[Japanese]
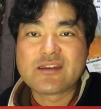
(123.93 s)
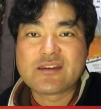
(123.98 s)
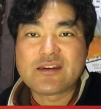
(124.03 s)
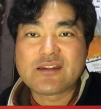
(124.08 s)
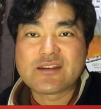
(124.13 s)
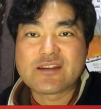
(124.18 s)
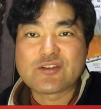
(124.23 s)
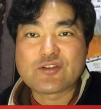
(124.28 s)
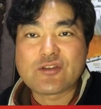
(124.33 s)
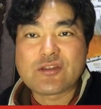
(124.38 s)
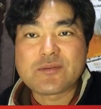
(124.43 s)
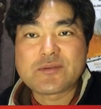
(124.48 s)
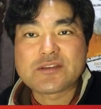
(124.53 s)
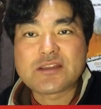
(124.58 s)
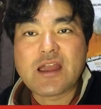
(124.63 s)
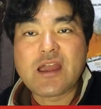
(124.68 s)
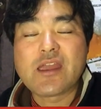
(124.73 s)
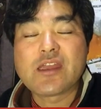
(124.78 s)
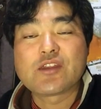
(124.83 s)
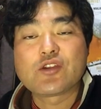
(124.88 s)
ありがとうございまし
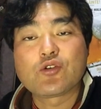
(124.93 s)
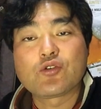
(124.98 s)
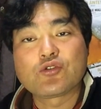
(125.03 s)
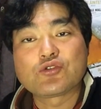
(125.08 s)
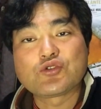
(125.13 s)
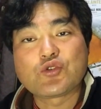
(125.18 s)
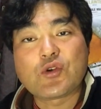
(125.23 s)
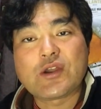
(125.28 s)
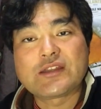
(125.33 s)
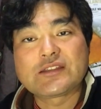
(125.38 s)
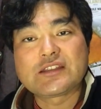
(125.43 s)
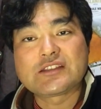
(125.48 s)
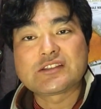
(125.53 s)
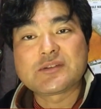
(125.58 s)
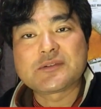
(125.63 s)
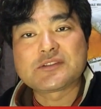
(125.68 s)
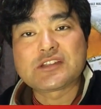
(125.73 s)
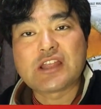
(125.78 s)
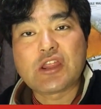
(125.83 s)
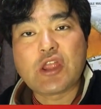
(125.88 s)
た。えー、今日ご紹介いたし
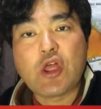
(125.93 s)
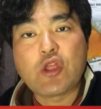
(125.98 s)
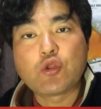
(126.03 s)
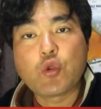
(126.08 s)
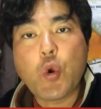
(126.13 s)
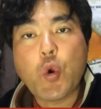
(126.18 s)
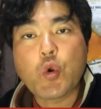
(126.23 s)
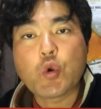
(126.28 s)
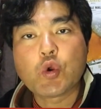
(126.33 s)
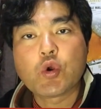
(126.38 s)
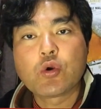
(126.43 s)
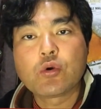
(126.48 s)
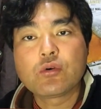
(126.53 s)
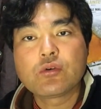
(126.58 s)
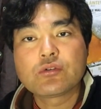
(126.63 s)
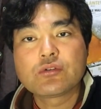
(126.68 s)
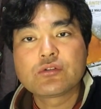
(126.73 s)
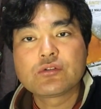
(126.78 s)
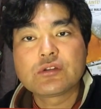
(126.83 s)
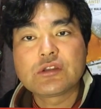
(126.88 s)
ましたのは、濃厚
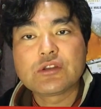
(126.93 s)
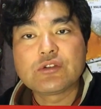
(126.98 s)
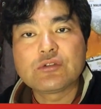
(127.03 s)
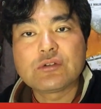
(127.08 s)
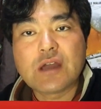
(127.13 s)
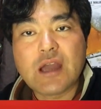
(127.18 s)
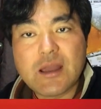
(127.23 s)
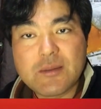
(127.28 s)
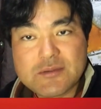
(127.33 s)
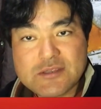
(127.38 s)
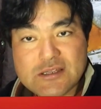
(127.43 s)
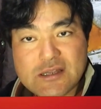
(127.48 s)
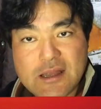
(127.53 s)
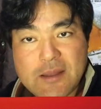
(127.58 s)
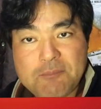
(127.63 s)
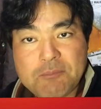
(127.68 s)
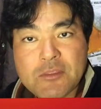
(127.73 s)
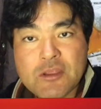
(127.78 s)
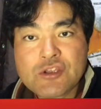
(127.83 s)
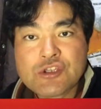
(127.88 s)
グリル、網じゃが、
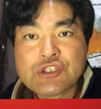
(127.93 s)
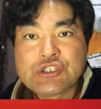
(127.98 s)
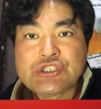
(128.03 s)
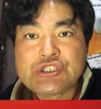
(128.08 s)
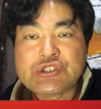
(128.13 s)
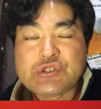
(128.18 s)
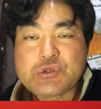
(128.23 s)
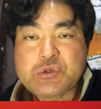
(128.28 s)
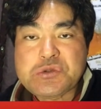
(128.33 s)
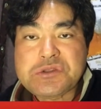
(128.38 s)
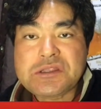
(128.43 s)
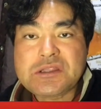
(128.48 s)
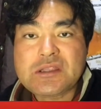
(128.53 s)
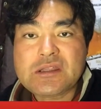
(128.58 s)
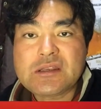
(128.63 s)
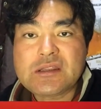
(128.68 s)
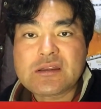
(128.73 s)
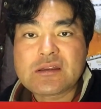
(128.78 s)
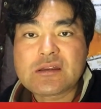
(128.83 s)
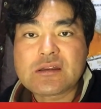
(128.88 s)
塩た
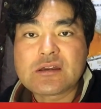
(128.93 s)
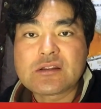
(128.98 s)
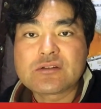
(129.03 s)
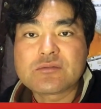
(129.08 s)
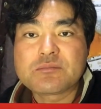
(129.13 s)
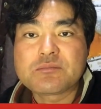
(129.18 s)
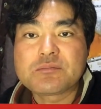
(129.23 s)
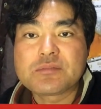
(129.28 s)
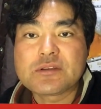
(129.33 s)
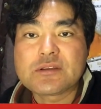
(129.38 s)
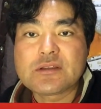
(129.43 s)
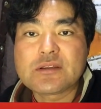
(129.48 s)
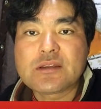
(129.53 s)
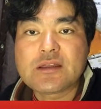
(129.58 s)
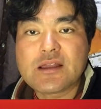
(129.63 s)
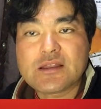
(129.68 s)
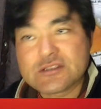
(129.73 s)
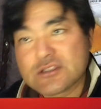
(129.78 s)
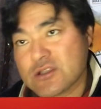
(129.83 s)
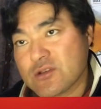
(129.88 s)
れカルピ
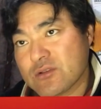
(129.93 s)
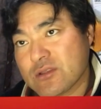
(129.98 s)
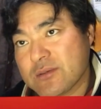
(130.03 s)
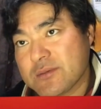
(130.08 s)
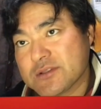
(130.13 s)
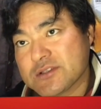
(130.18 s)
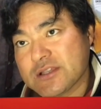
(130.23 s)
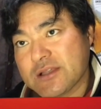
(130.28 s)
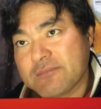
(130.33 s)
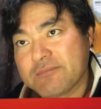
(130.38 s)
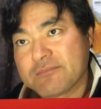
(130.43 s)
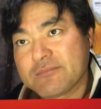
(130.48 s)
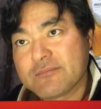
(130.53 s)
味でございました。